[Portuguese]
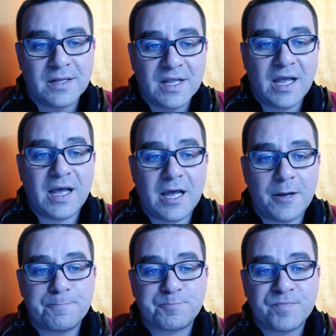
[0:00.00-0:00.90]

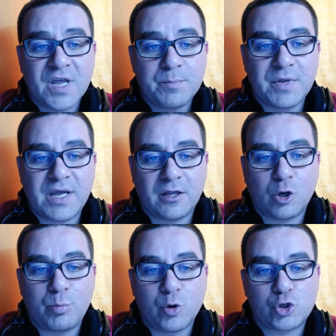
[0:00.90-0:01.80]
Um,
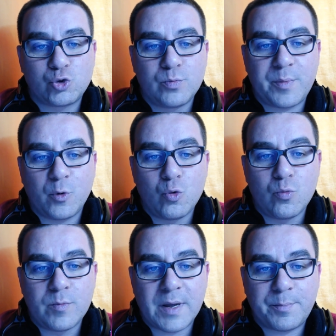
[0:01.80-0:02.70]
Miguel Rebocho, uma,
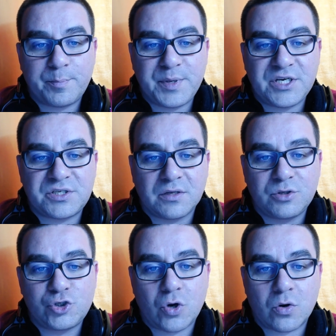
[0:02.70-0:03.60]
uma pista
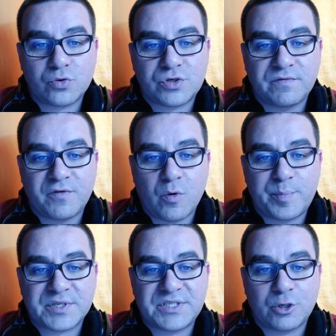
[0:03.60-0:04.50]
de jogos que vão
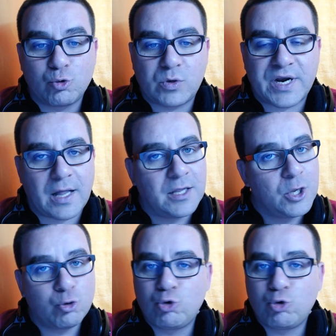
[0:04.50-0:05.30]
aparecer no canal.